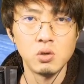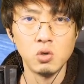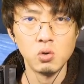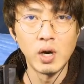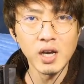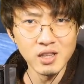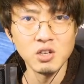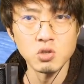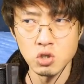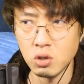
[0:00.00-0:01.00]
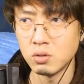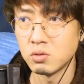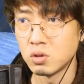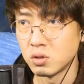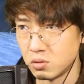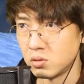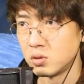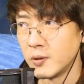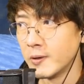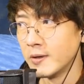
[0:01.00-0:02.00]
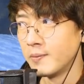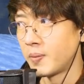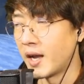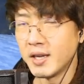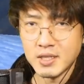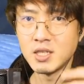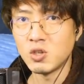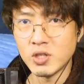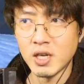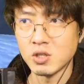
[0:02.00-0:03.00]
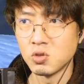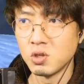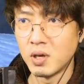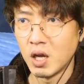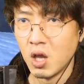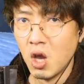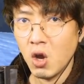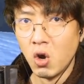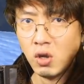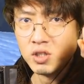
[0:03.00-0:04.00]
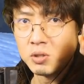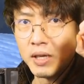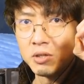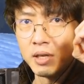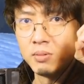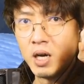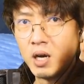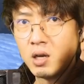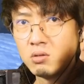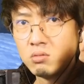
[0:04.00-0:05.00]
もう分かってるでしょ。うん。安心してください。それでは、本日もやってまいります。